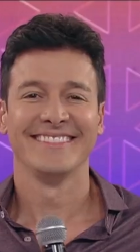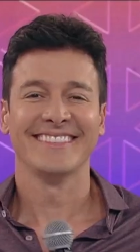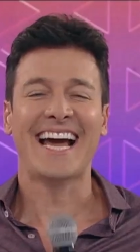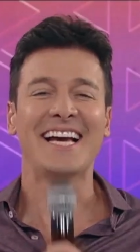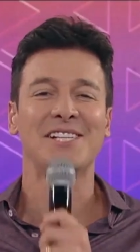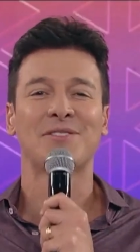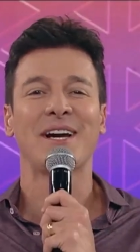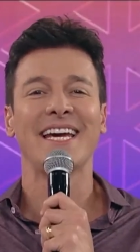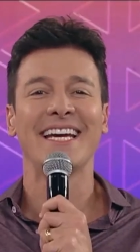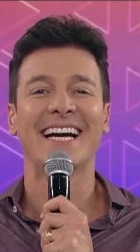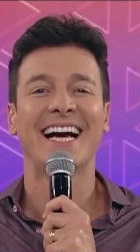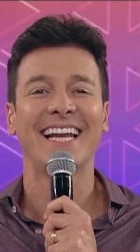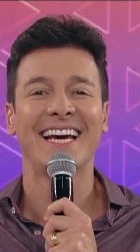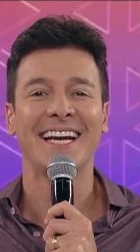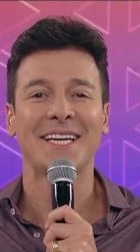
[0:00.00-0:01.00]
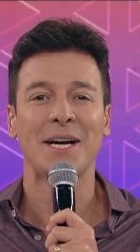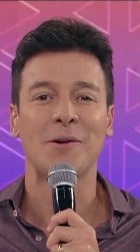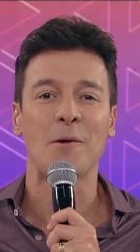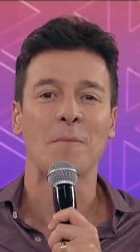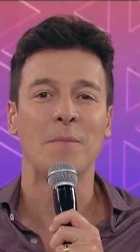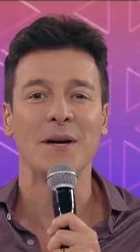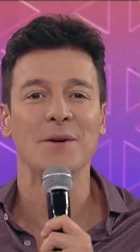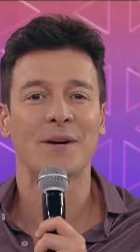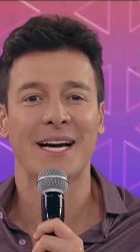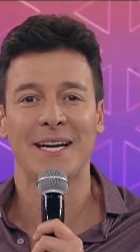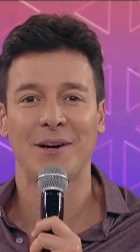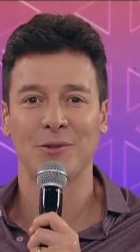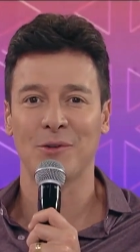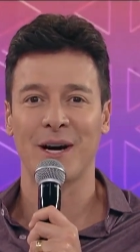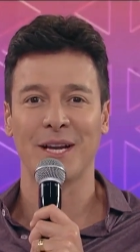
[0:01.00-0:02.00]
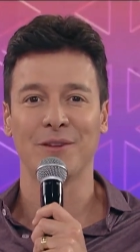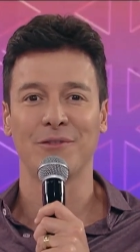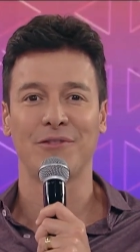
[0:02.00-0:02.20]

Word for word: é isso aí, galera que acompanha o canal do Hora do